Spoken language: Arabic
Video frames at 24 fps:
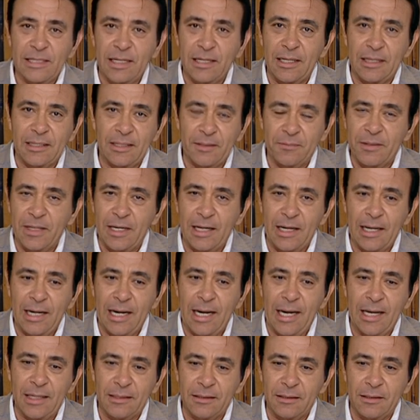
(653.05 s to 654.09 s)
تانية تبدأ
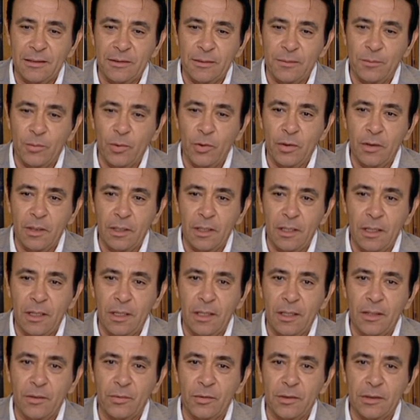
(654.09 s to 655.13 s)
الحد
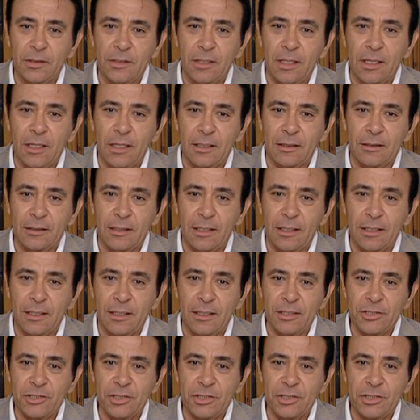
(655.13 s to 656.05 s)
بكرة والنهاردة